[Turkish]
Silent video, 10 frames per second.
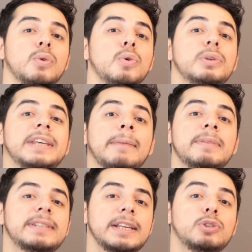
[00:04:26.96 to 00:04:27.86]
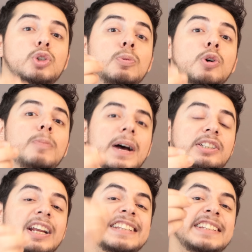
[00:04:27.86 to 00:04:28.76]
ülkemizin
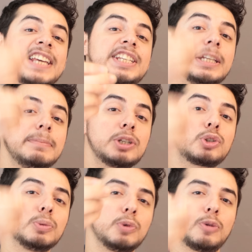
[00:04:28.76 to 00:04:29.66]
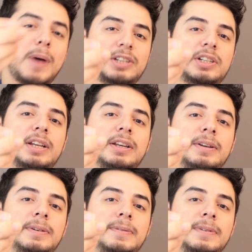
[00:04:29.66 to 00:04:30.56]
cumhurbaşkanı, seçilmiş cumhurbaşkanı,
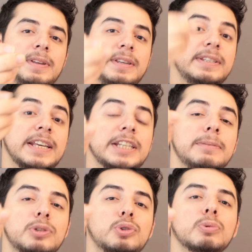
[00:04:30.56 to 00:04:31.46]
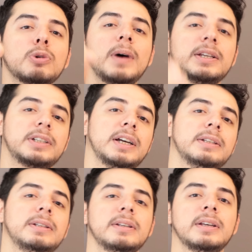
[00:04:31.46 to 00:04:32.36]
seçilmiş
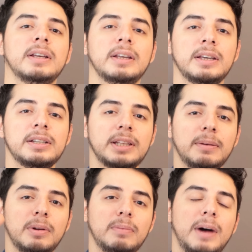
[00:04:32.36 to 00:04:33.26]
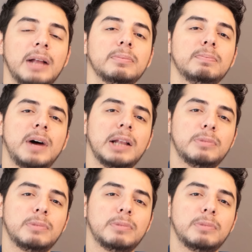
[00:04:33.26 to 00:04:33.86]
cumhurbaşkanının işte böyle bal, bal